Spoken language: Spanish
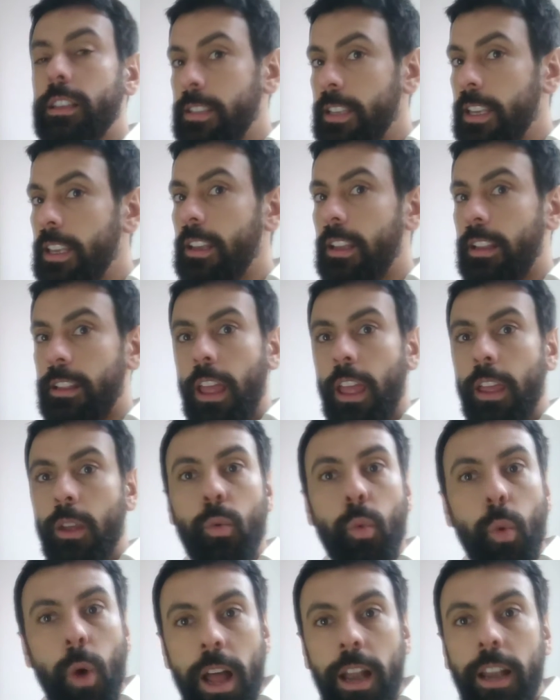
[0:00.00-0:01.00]
Sí,
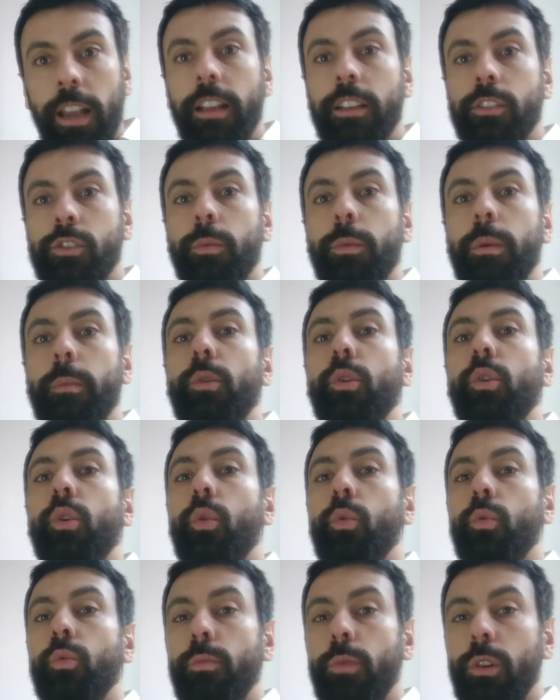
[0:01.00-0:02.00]
igual yo me
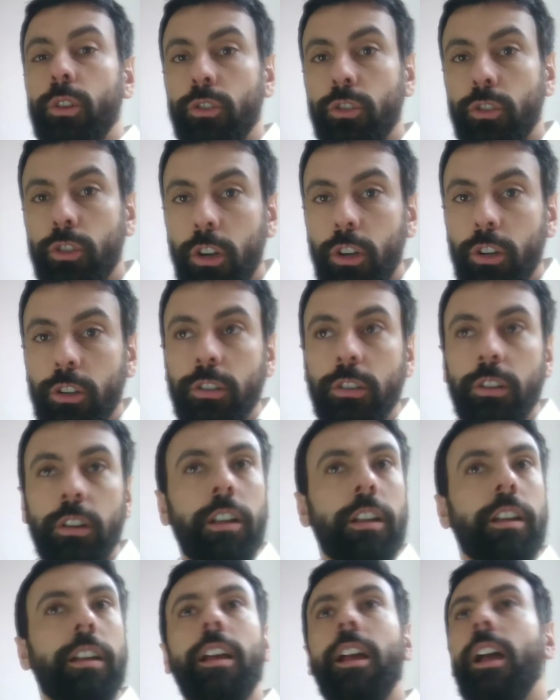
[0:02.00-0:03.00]
pongo un montón.
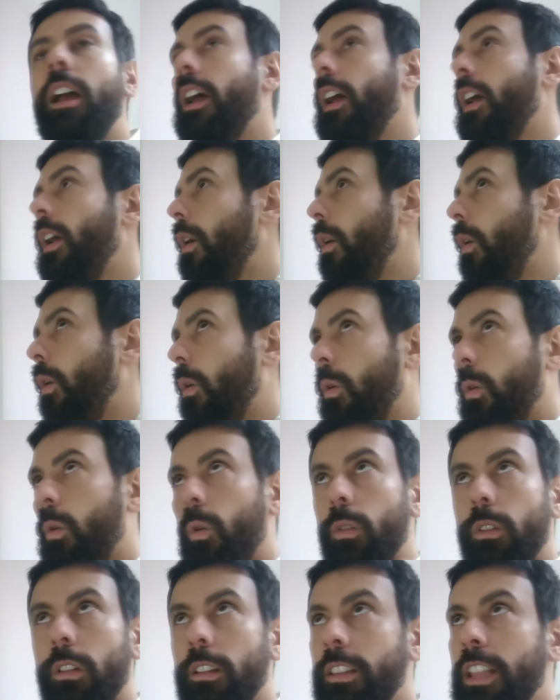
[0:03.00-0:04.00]

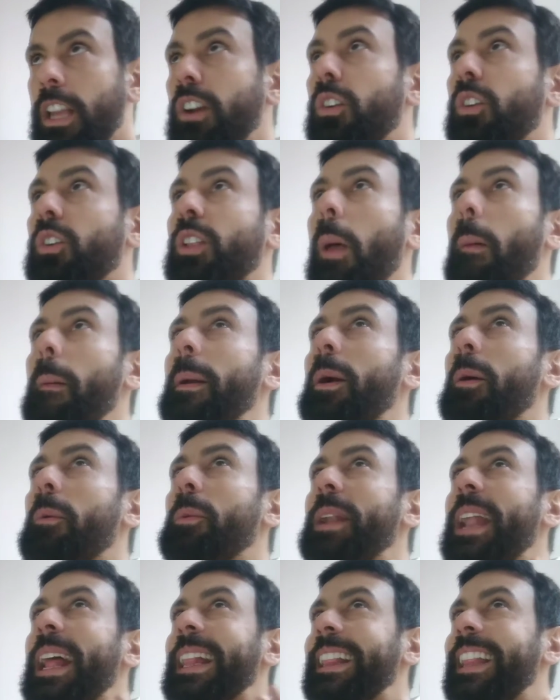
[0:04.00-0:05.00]
Tengo también como
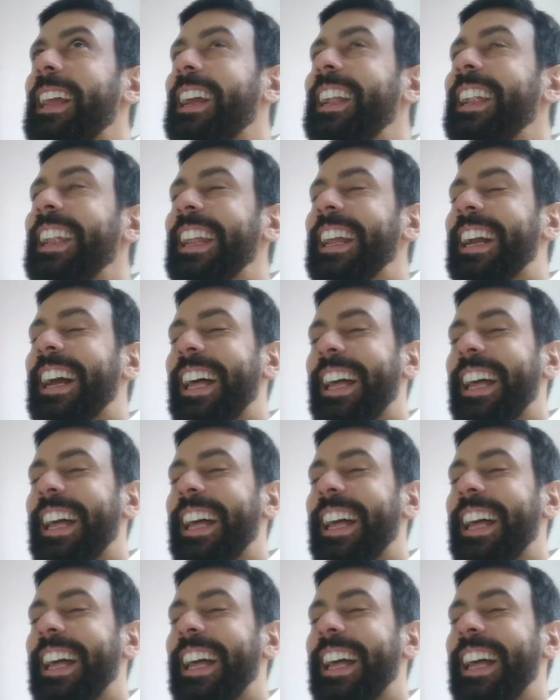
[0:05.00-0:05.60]
una técnica